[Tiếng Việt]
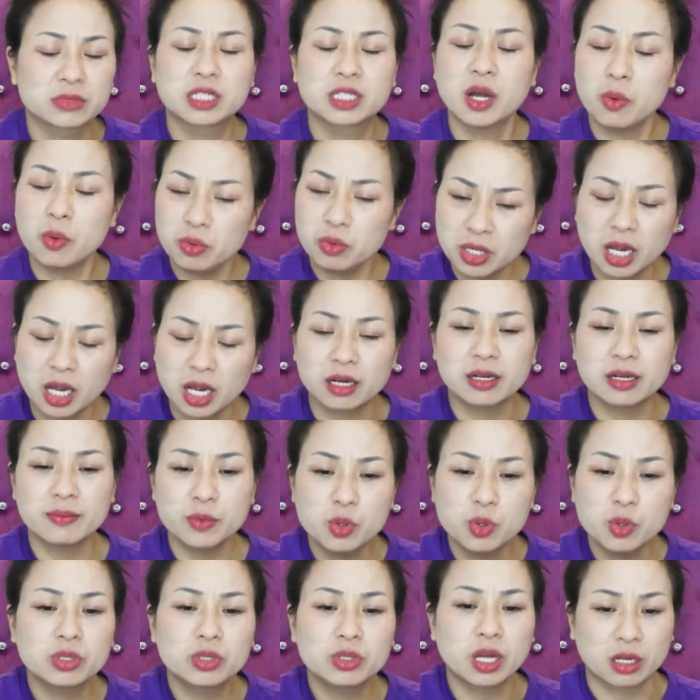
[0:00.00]
Công nhận em
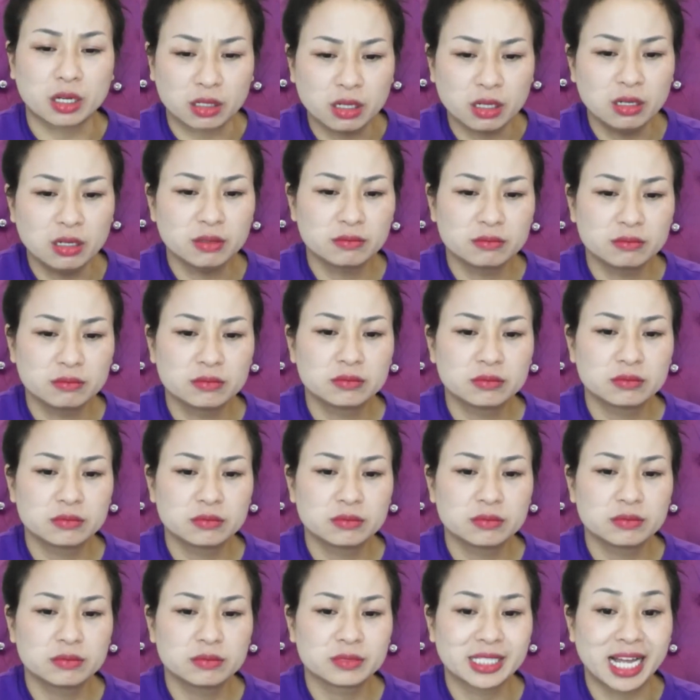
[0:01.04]
ngu thật cơ.
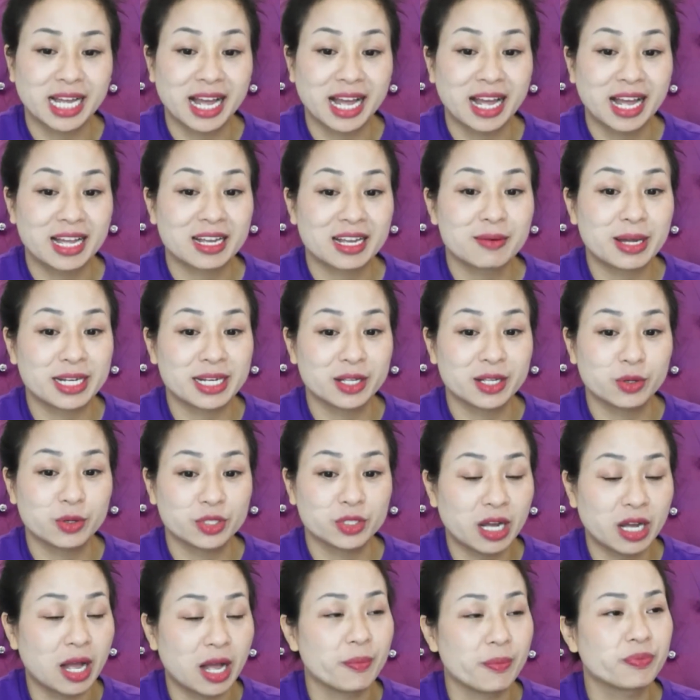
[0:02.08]
Đấy, các bạn hiểu
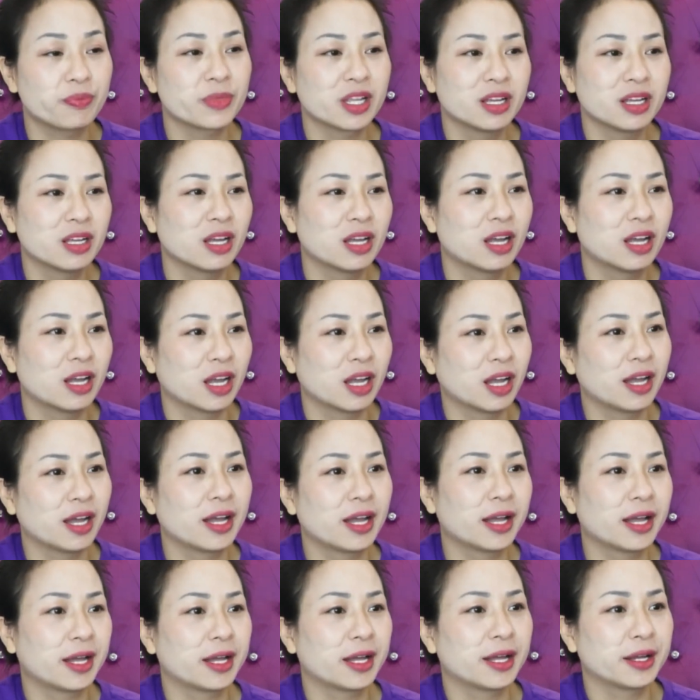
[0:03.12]
chưa?
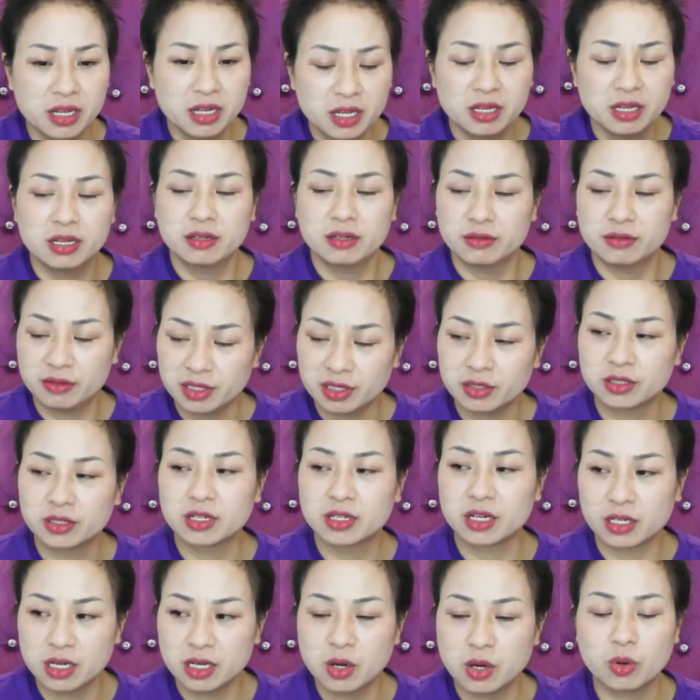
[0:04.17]
Lại còn
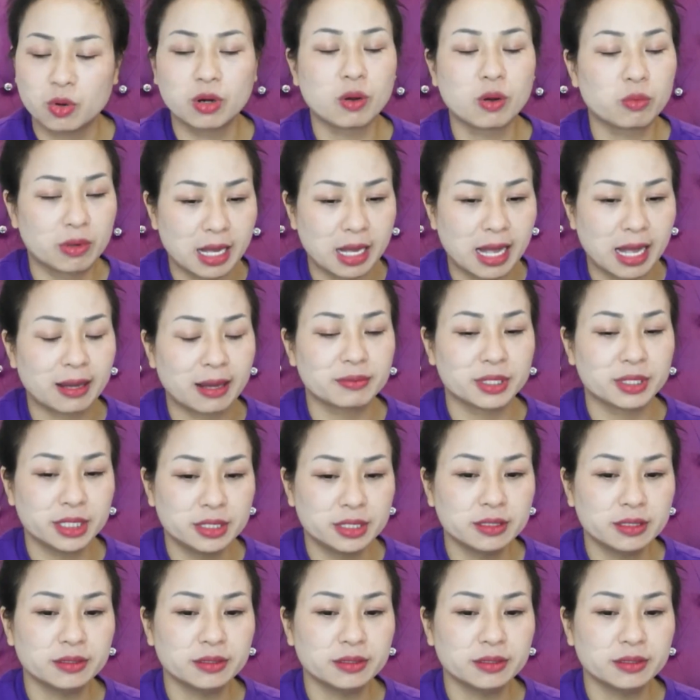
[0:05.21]
gật đầu đồng cảm nữa chứ.